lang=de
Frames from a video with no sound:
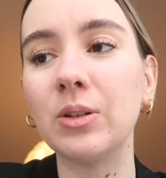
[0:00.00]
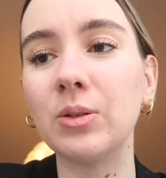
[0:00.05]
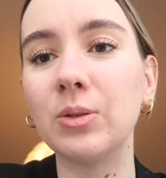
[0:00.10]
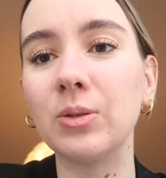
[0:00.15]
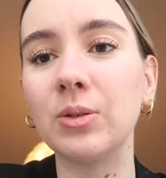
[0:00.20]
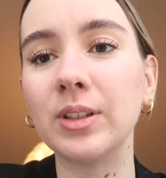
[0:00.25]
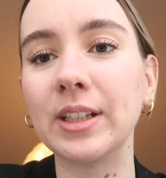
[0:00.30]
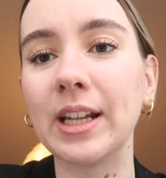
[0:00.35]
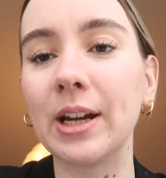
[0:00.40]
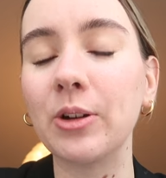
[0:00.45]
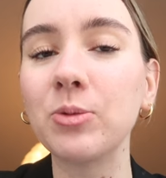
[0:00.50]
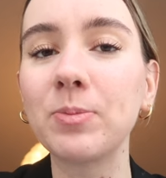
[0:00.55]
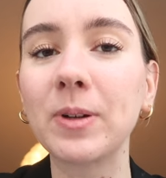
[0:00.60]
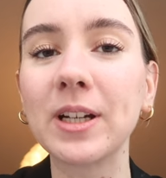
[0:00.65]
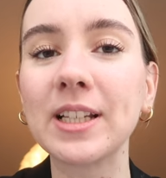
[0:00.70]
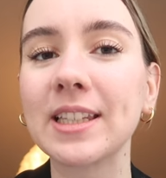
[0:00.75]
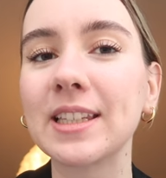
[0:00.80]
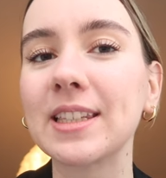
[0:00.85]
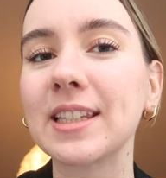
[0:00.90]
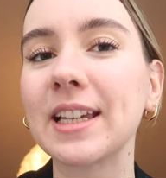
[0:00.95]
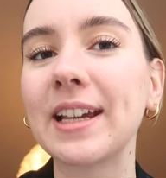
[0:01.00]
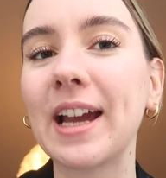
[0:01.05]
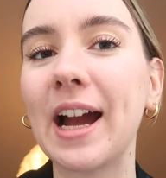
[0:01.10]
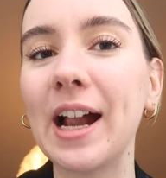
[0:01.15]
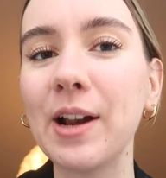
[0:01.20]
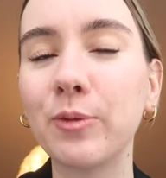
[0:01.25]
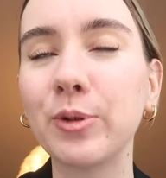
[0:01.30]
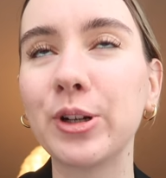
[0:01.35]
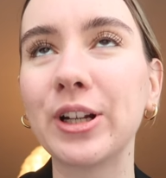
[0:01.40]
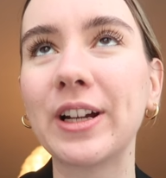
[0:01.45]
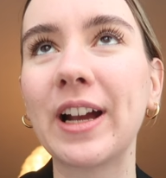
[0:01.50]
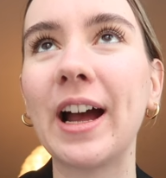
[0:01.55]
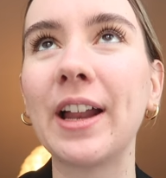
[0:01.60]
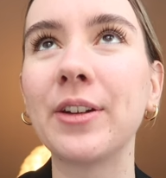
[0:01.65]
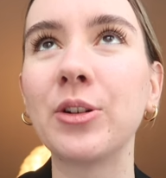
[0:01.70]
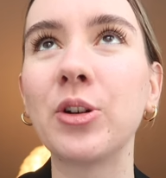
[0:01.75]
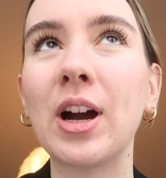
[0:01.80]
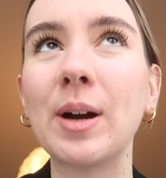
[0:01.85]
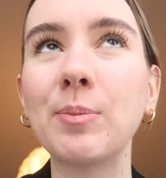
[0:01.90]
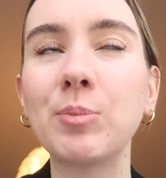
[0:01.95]
Und ja, übrigens, das Regal wurde
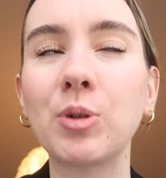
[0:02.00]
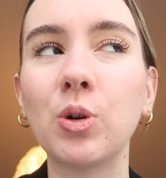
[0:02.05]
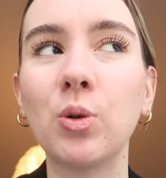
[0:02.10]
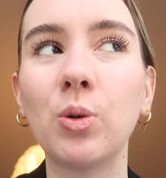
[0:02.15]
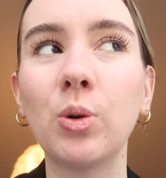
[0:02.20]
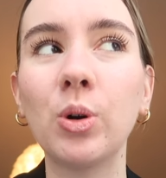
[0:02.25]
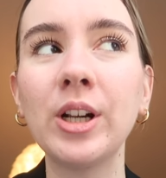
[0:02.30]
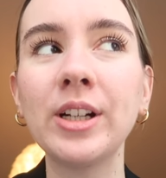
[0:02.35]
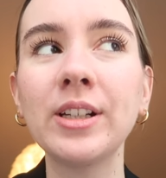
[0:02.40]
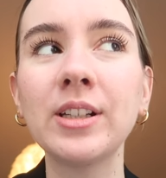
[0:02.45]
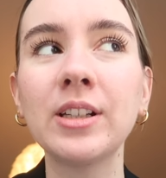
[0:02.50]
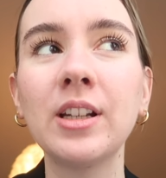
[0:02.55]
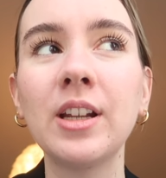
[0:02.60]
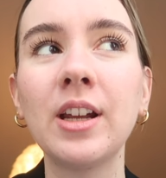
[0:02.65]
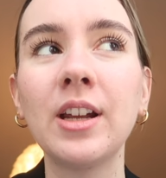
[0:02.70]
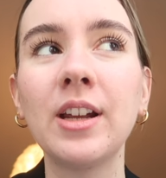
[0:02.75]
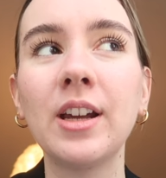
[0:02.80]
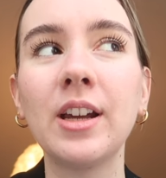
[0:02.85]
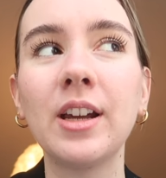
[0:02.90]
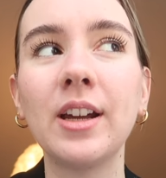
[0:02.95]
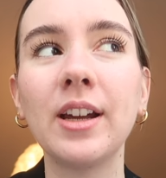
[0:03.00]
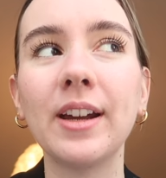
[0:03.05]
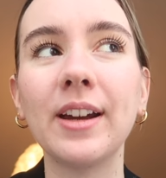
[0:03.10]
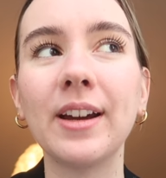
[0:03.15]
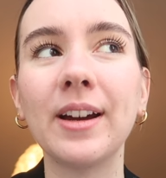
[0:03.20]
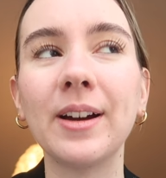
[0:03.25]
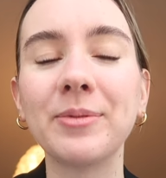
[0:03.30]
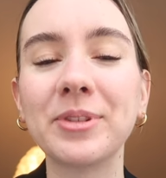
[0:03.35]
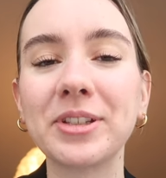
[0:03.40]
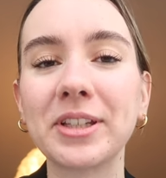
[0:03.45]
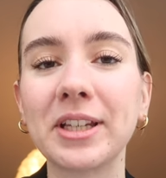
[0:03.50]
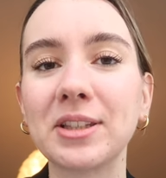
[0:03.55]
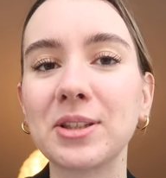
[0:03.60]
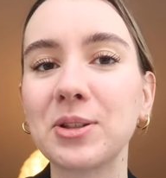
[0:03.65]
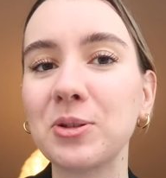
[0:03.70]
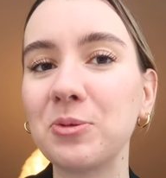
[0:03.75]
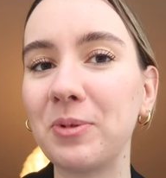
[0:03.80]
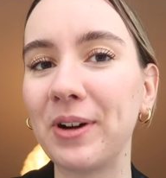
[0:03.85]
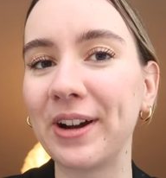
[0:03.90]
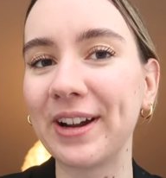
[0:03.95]
gerade noch abgeholt. Ähm, das hat
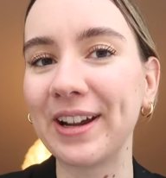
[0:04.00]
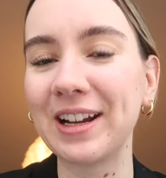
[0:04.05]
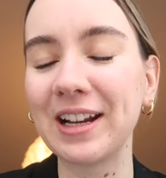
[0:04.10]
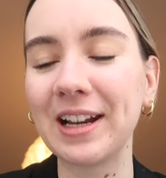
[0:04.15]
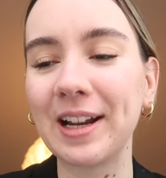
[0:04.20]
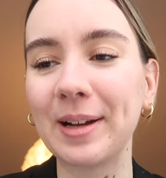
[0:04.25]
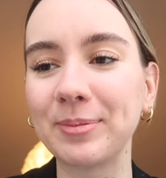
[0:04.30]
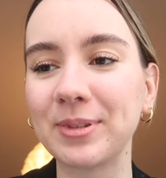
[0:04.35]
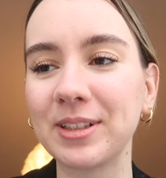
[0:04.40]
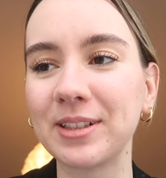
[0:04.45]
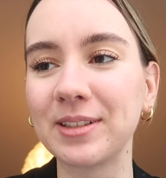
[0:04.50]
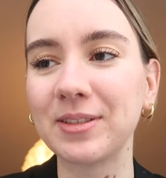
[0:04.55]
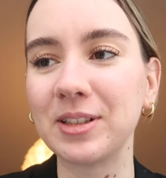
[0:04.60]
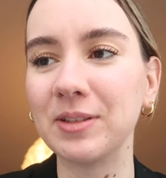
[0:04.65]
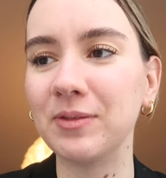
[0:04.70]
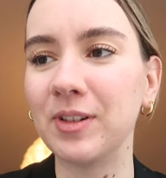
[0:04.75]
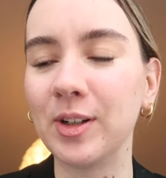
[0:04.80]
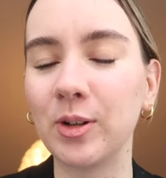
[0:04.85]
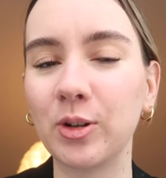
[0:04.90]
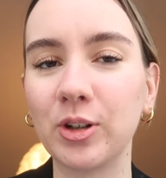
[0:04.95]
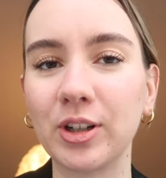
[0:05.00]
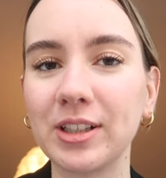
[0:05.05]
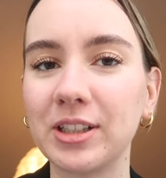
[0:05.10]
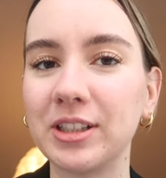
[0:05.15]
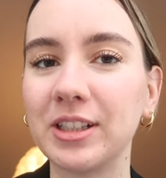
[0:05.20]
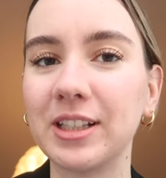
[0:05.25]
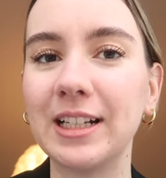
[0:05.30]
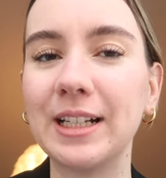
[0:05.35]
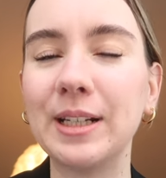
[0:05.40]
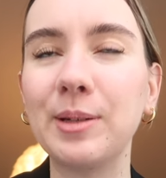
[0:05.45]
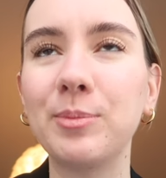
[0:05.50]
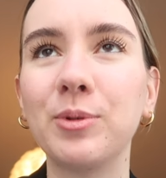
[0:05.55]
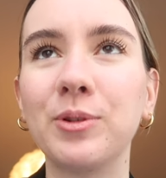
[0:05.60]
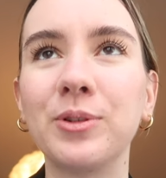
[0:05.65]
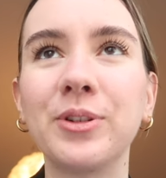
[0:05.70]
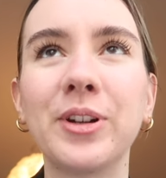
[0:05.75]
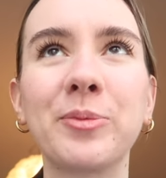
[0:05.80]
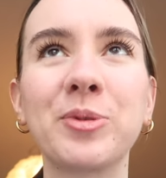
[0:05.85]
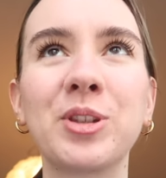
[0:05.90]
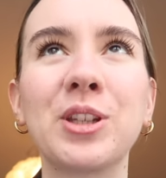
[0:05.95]
super geklappt. Die waren auch richtig lieb
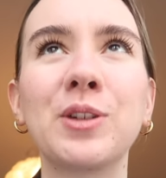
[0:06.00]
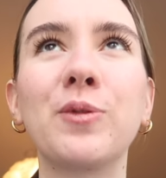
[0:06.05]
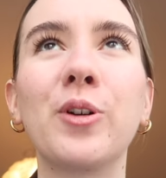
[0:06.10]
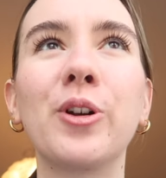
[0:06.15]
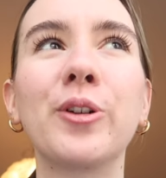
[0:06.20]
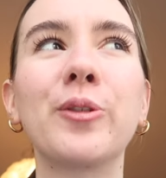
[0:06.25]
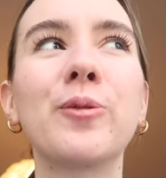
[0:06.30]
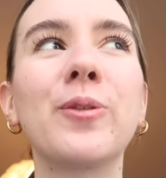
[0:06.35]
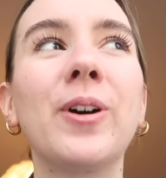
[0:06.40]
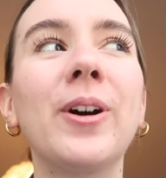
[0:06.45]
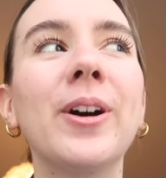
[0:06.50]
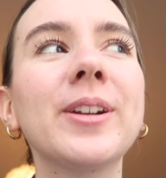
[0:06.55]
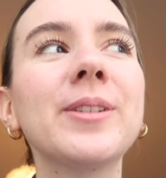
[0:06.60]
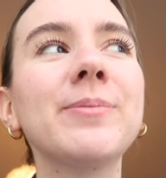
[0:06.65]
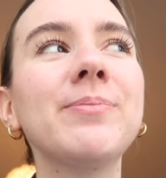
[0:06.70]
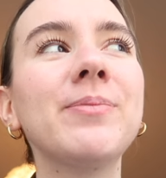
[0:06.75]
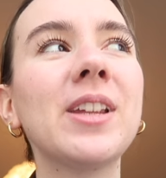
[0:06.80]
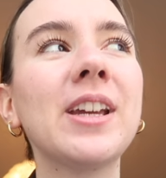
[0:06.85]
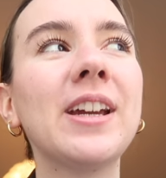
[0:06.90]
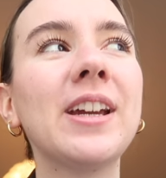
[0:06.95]
und haben sich voll gefreut.